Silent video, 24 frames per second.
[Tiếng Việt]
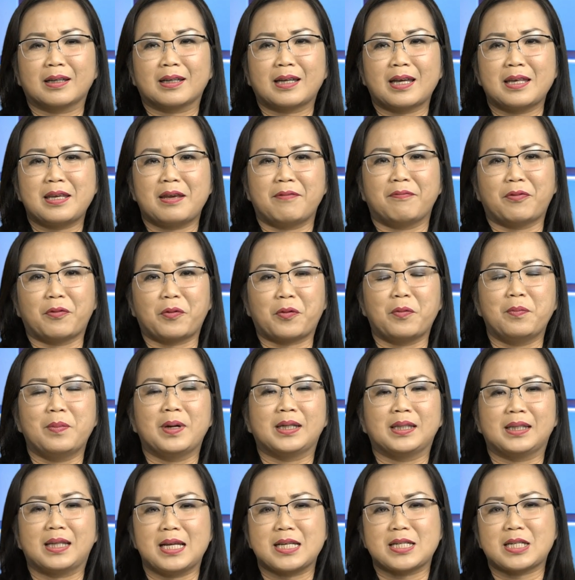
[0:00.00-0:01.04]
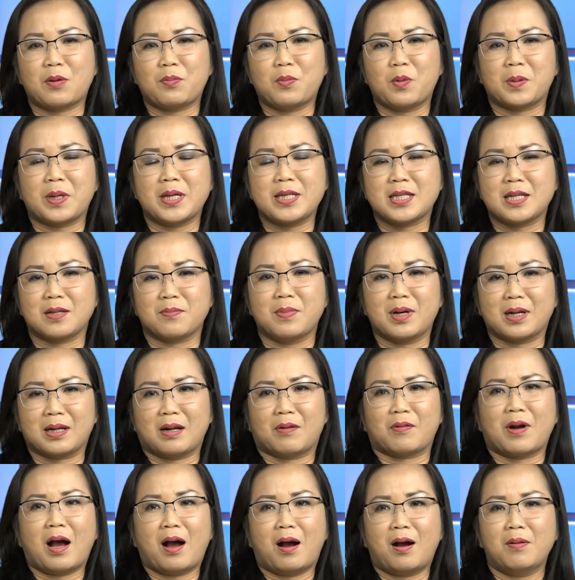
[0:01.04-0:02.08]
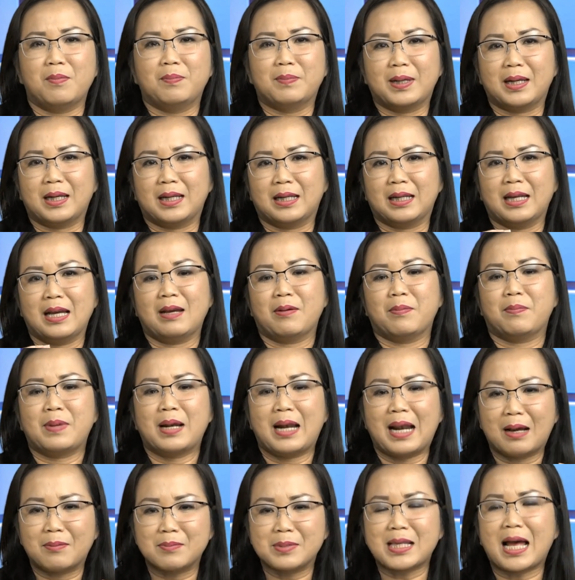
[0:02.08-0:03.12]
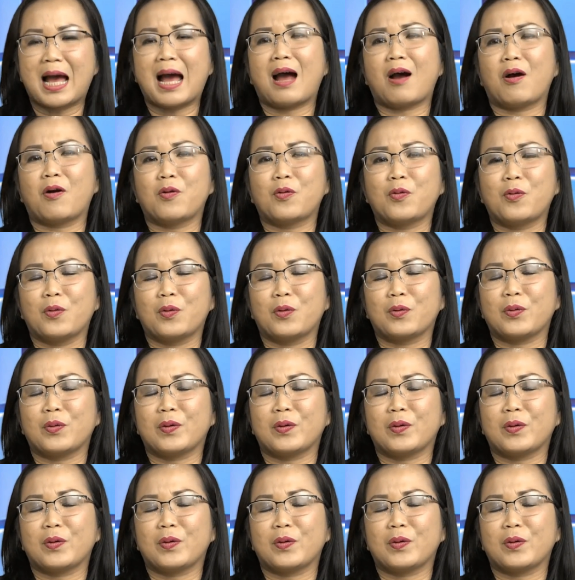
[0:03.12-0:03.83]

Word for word: cái nhiệm vụ của mình thì trong một cái chừng mực nào đó mình mình làm sao